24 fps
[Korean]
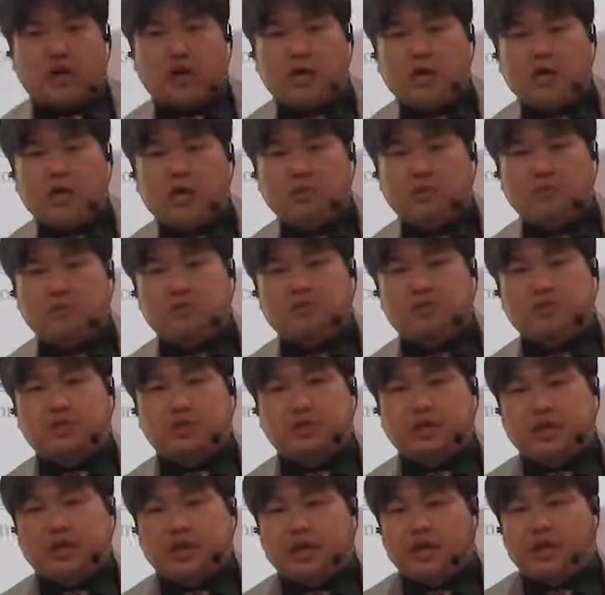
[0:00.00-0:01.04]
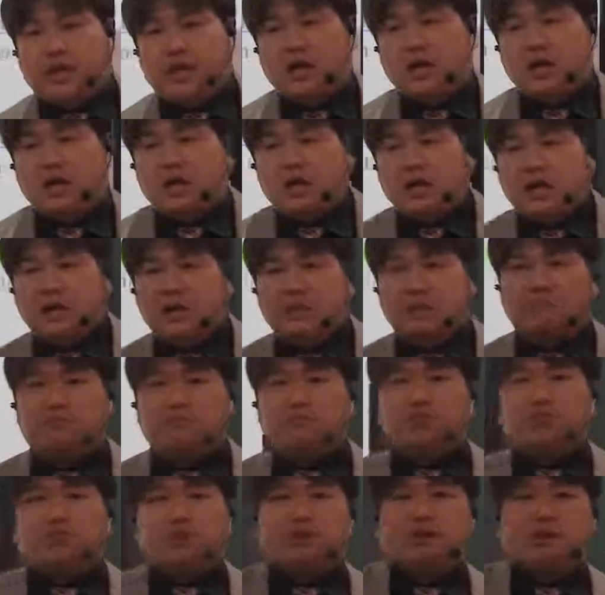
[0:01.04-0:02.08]
이름을 붙인 게 아니라 이름
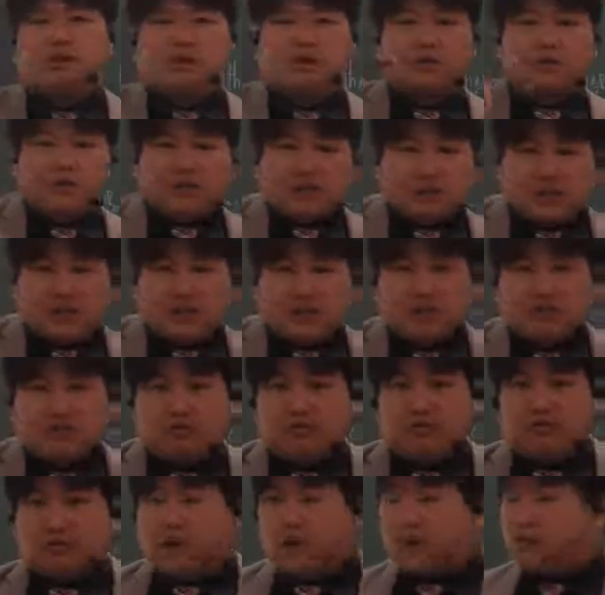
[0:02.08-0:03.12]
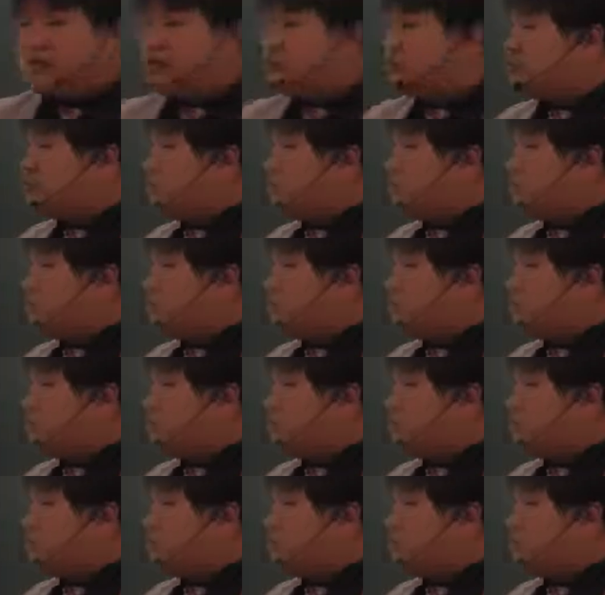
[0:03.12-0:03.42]
붙여진으로 바꿀 수